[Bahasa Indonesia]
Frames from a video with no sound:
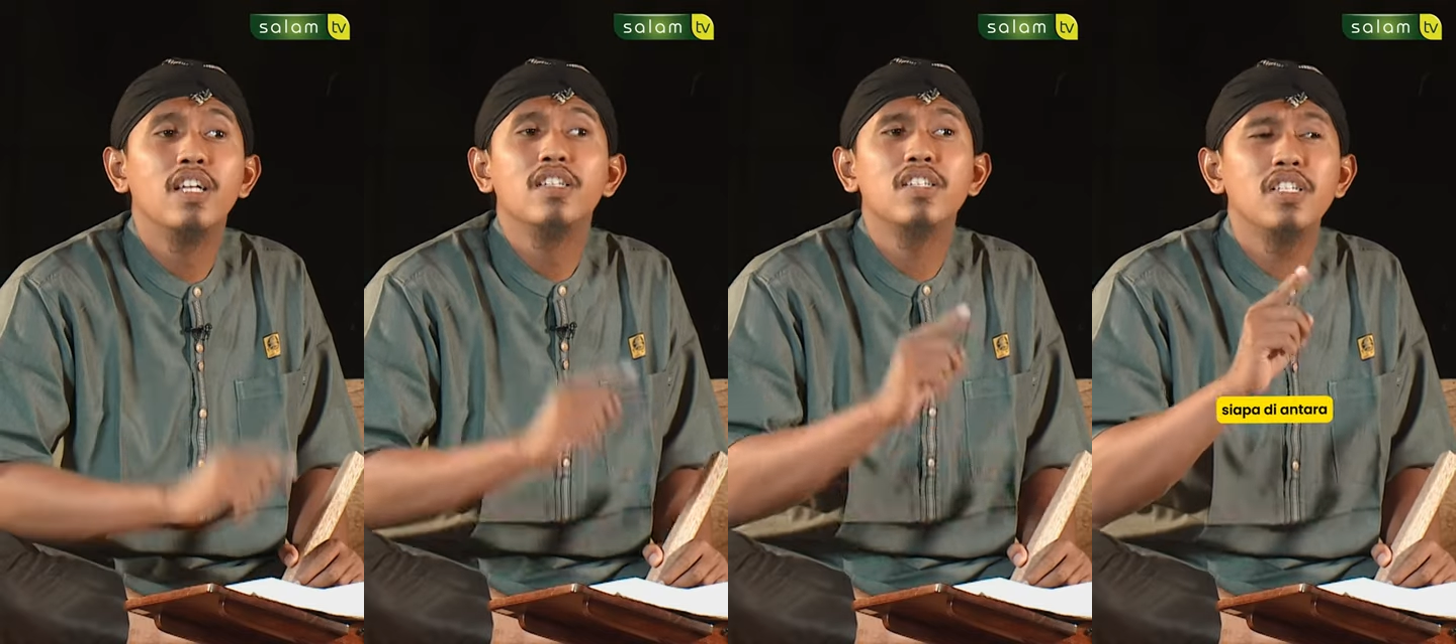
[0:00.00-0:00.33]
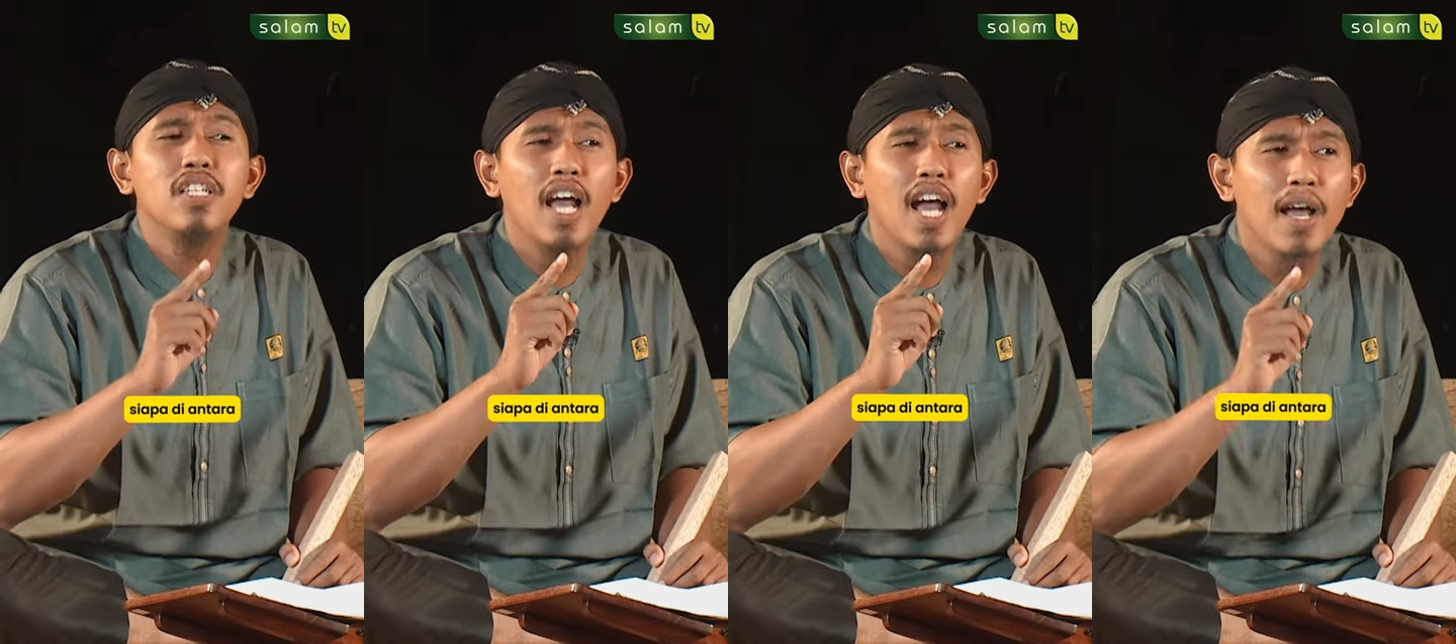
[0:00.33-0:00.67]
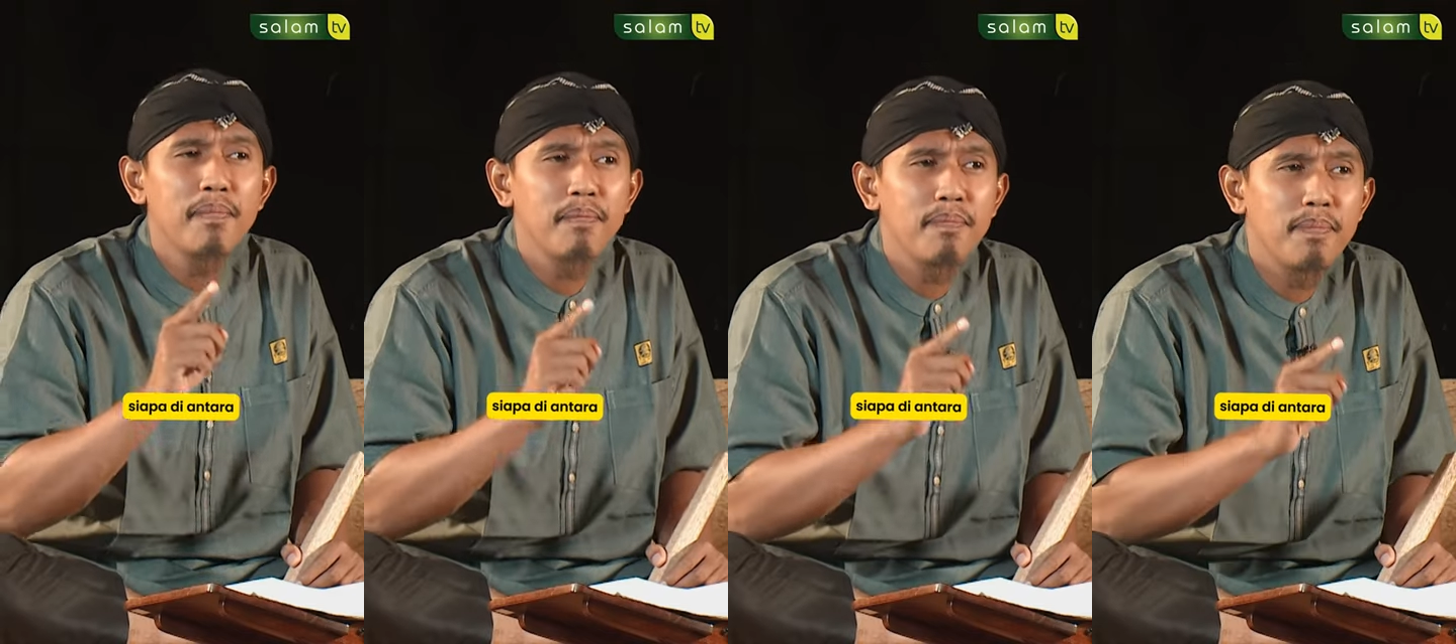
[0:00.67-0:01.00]

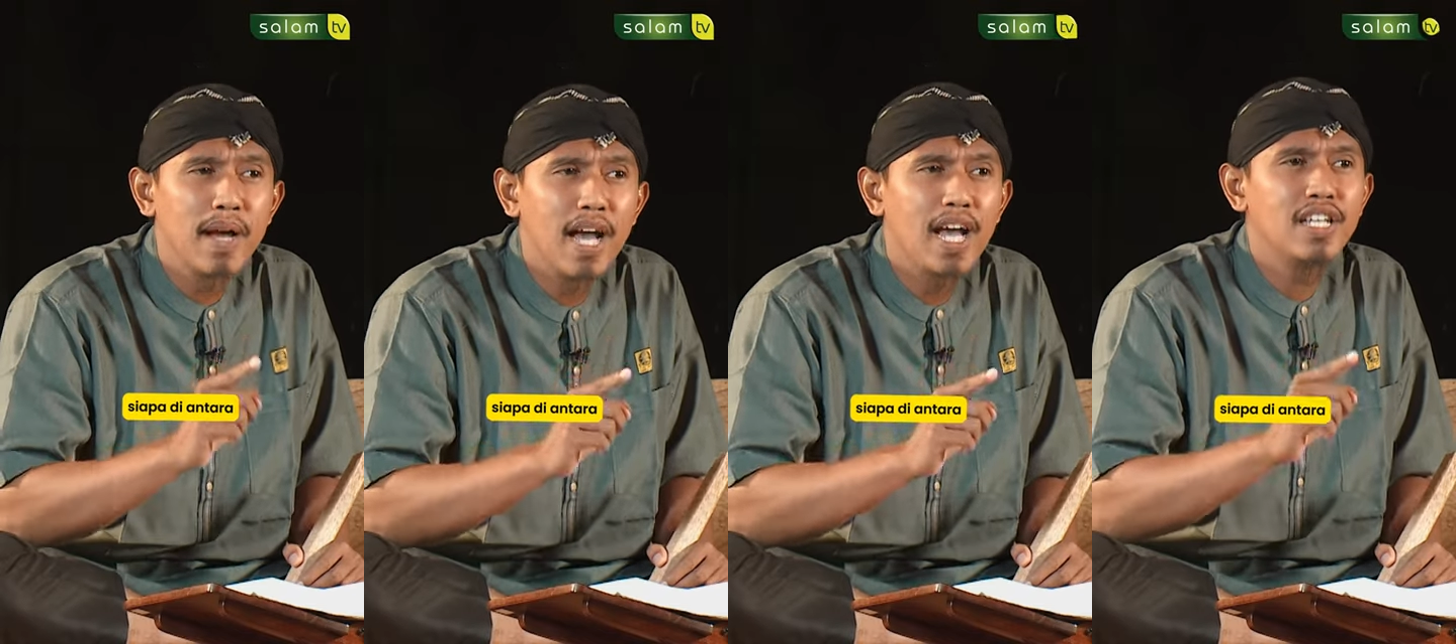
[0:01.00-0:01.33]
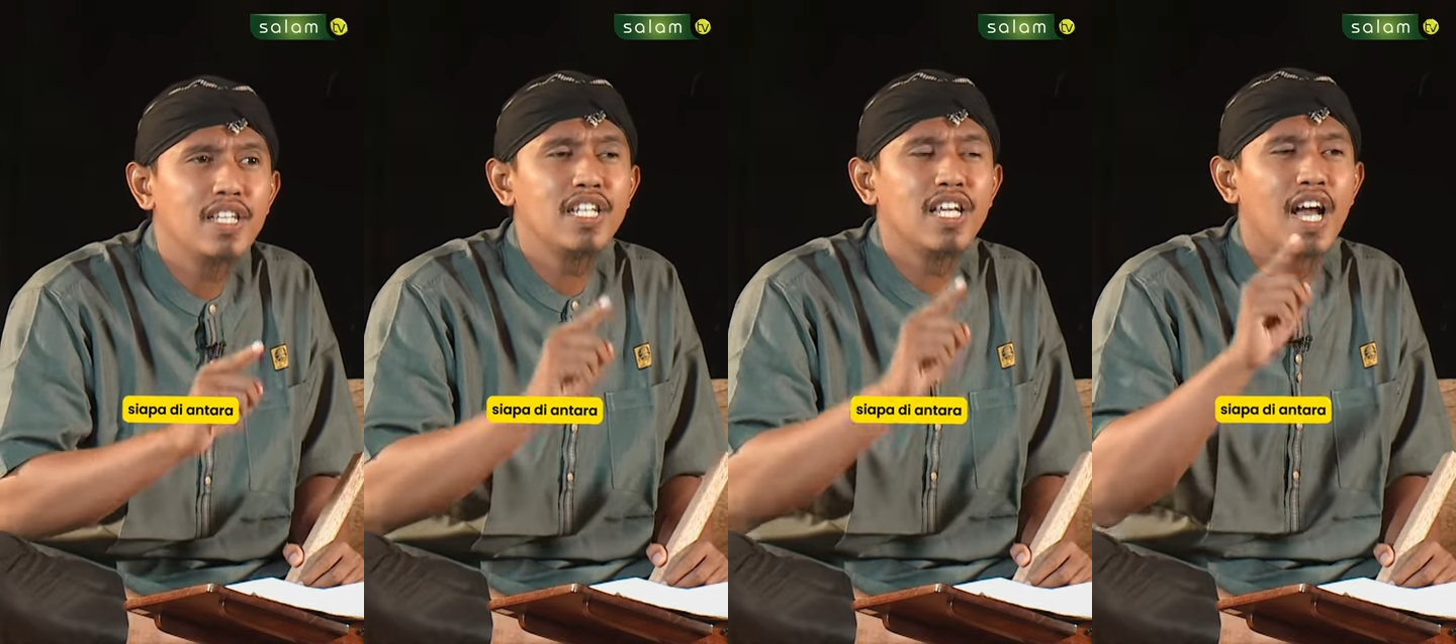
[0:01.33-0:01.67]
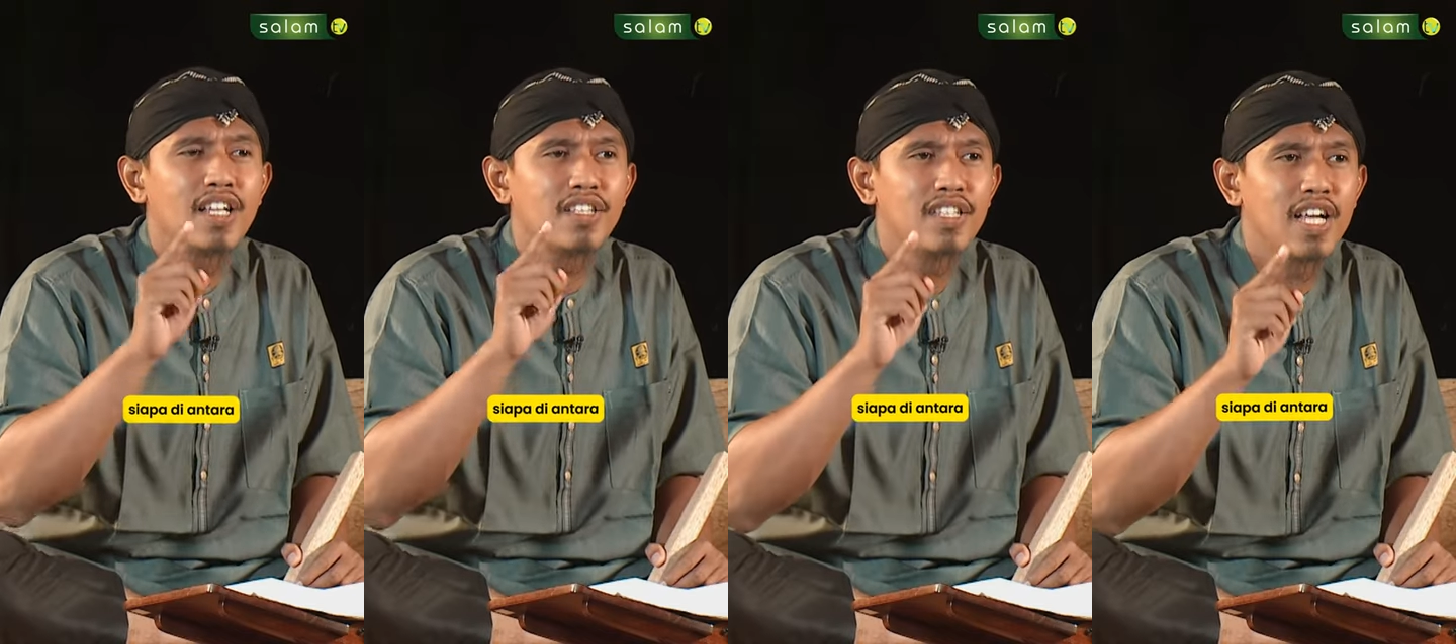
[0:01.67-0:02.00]
siapa di
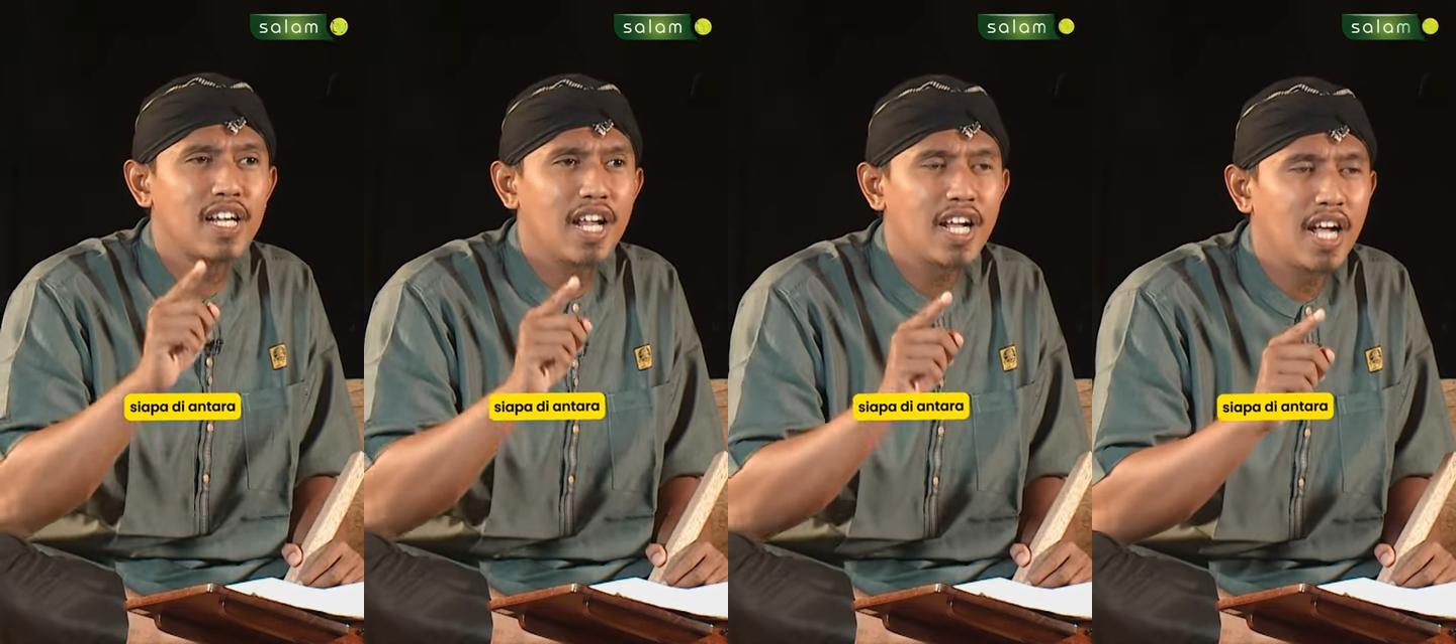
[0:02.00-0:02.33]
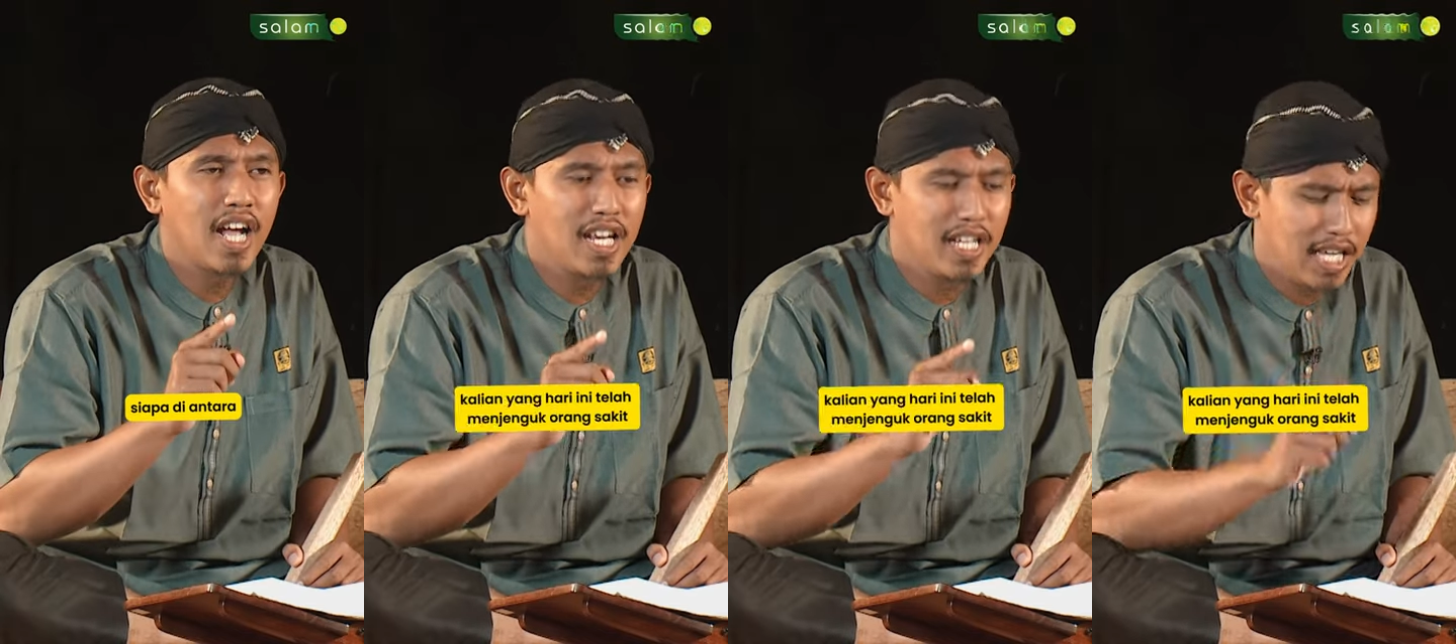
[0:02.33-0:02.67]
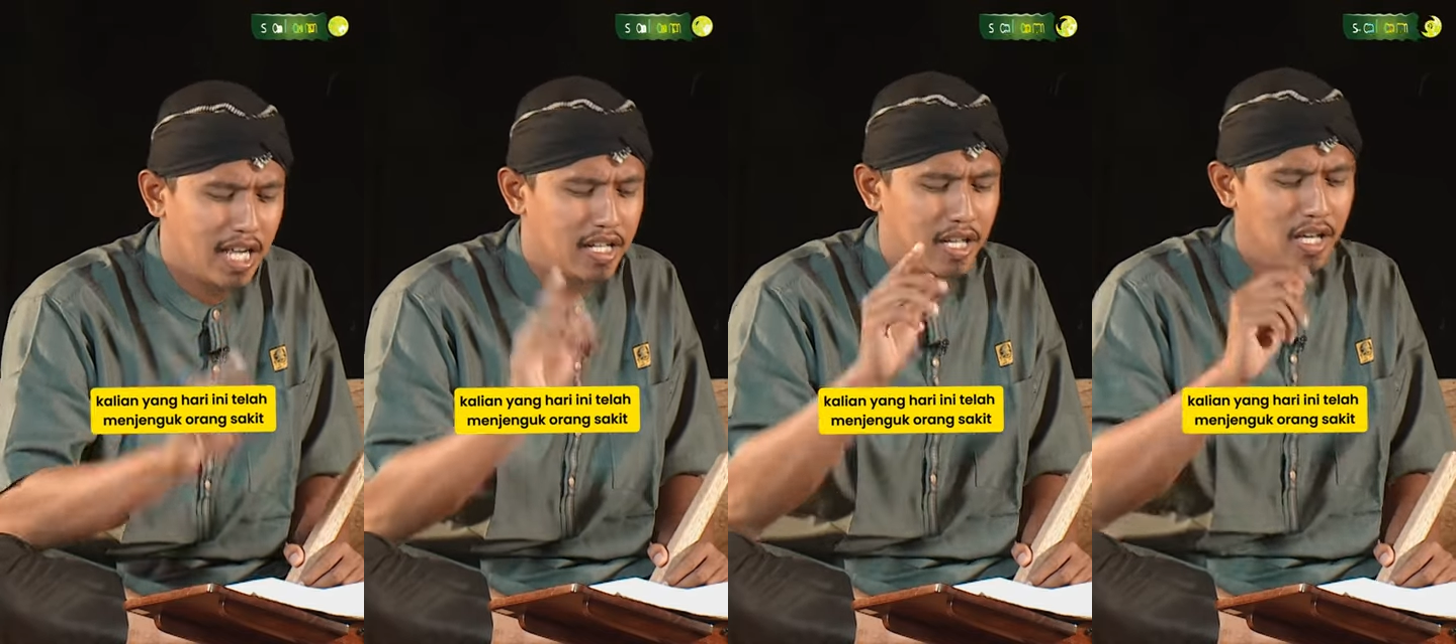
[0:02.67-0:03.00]
antara
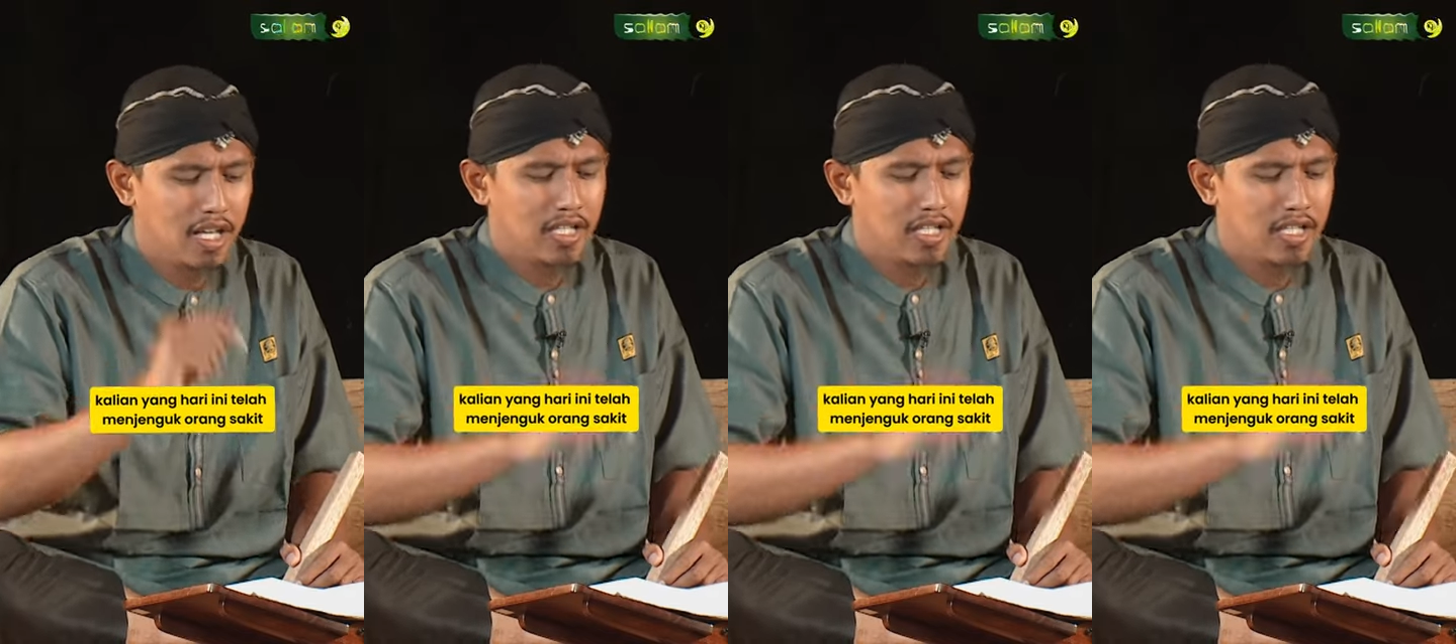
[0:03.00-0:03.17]
kalian